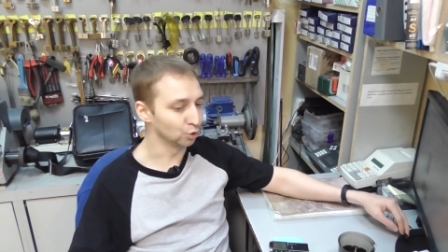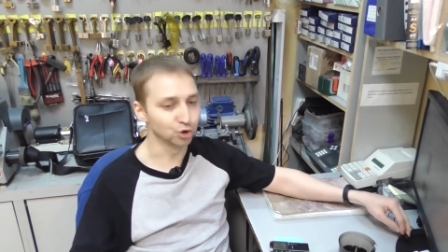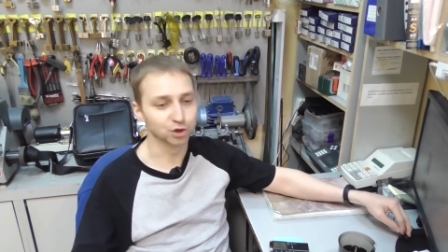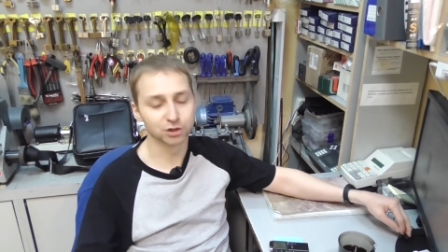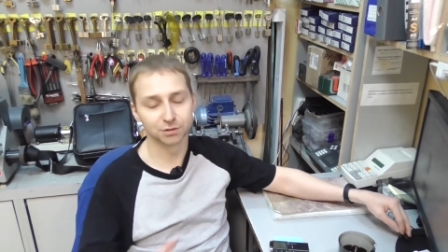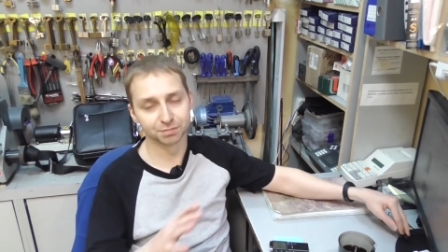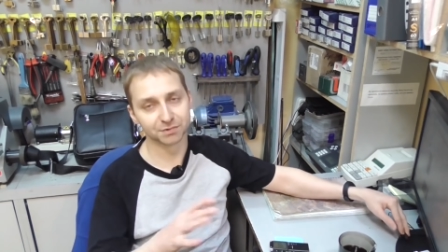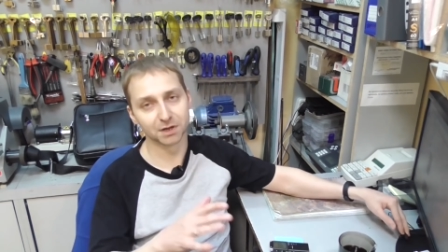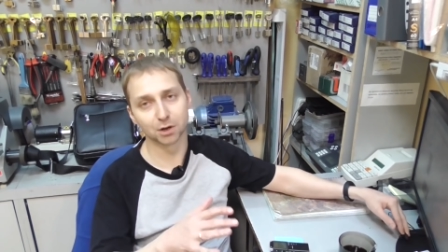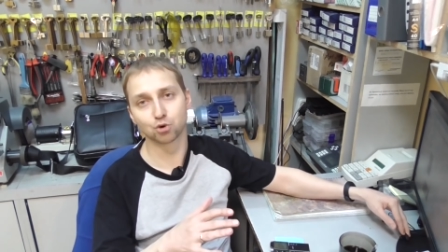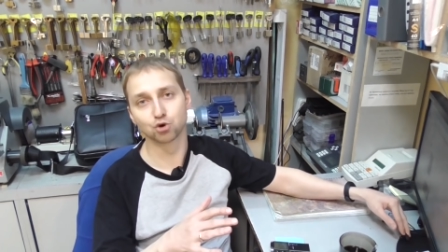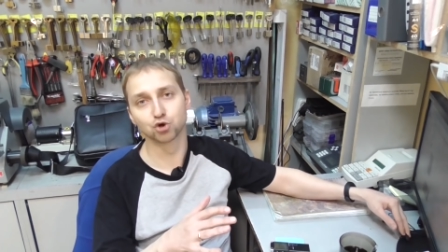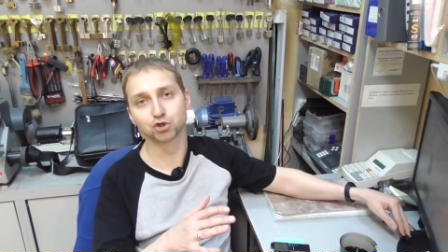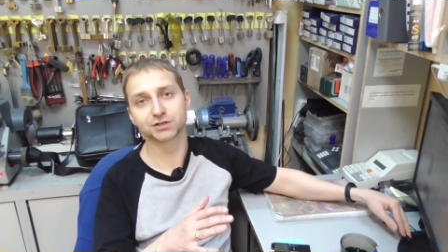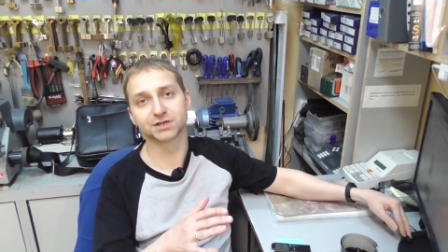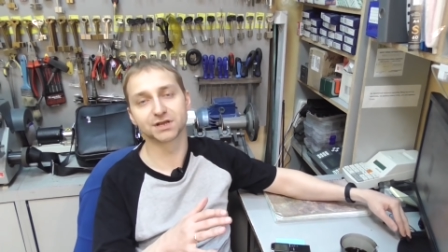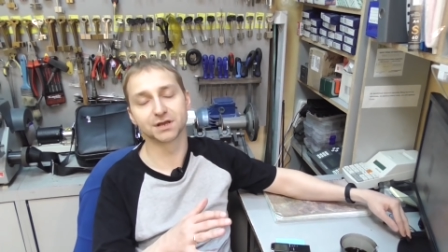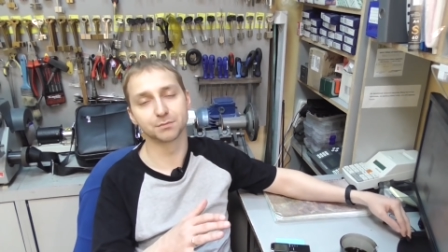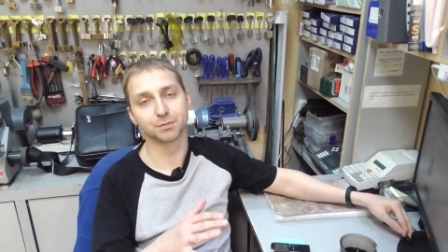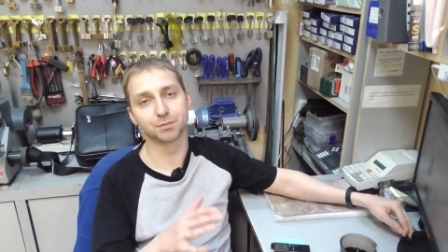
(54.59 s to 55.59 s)
точно по такой
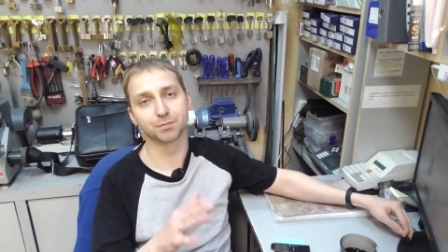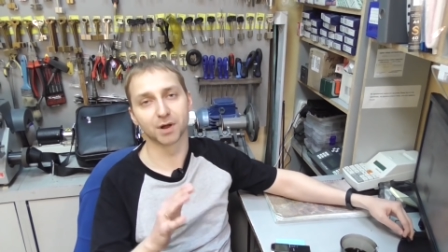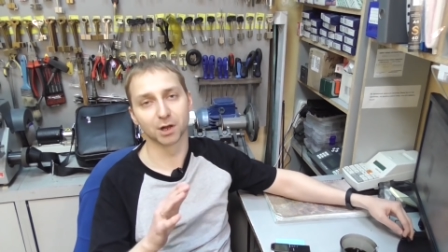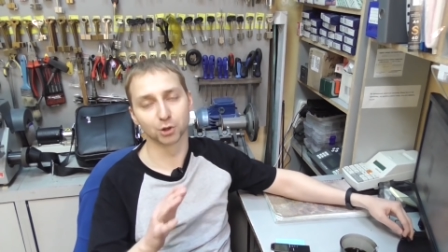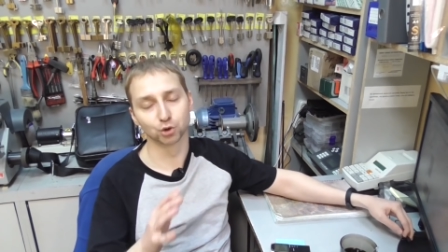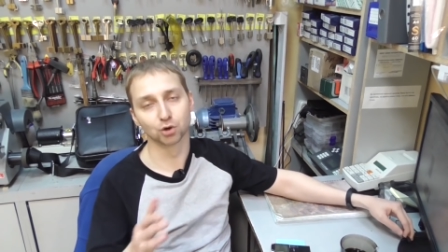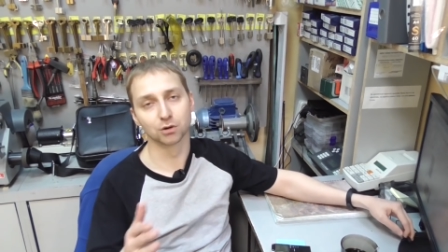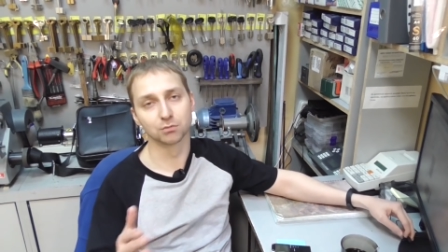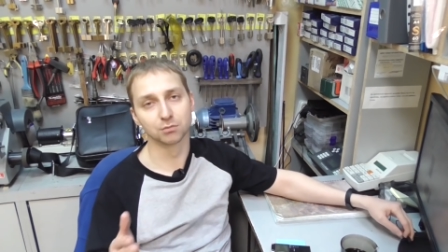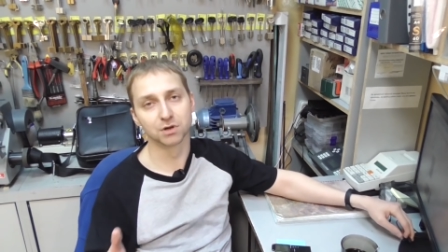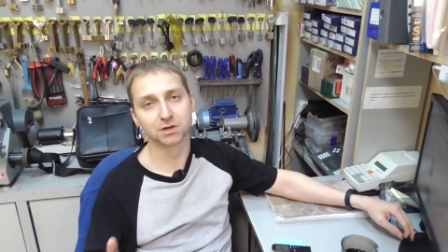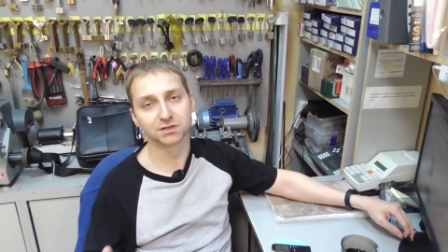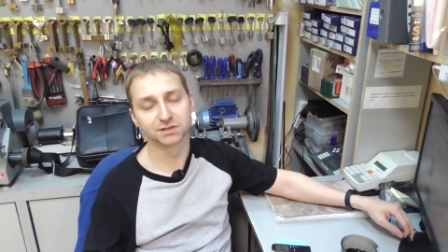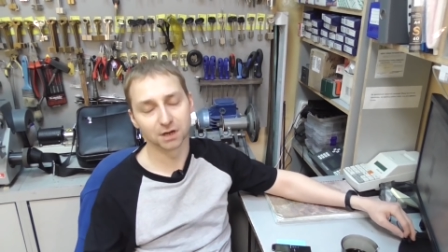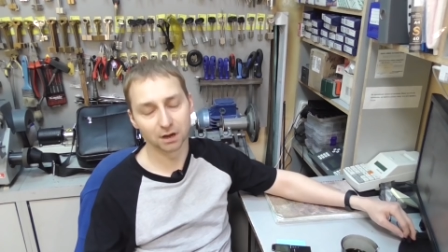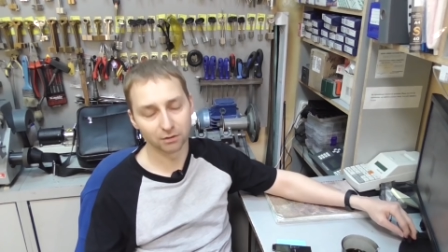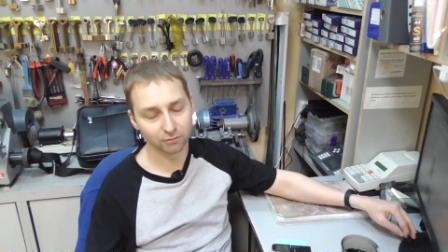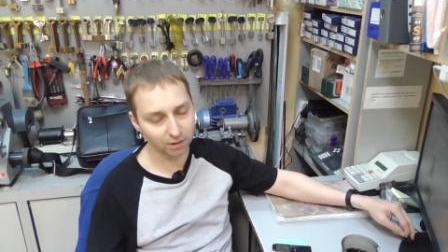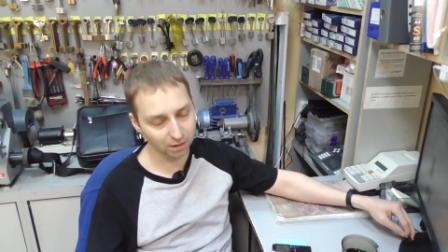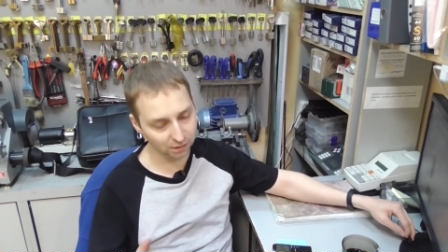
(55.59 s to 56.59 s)
же схеме, по которой мы
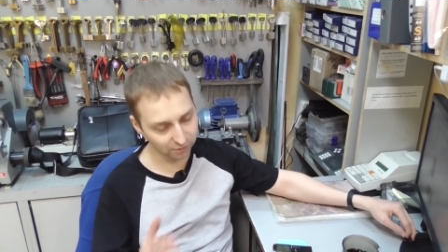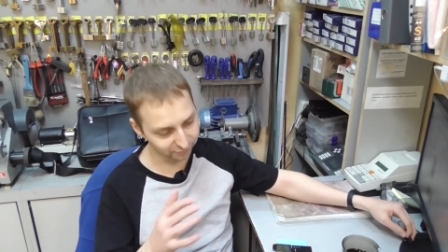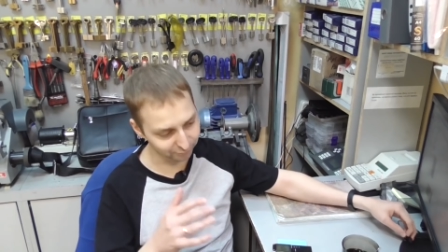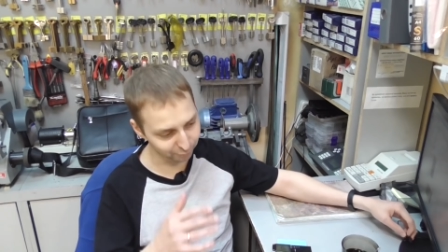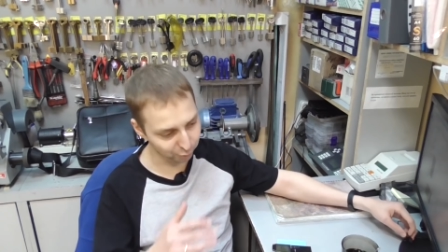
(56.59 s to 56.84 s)
разговаривали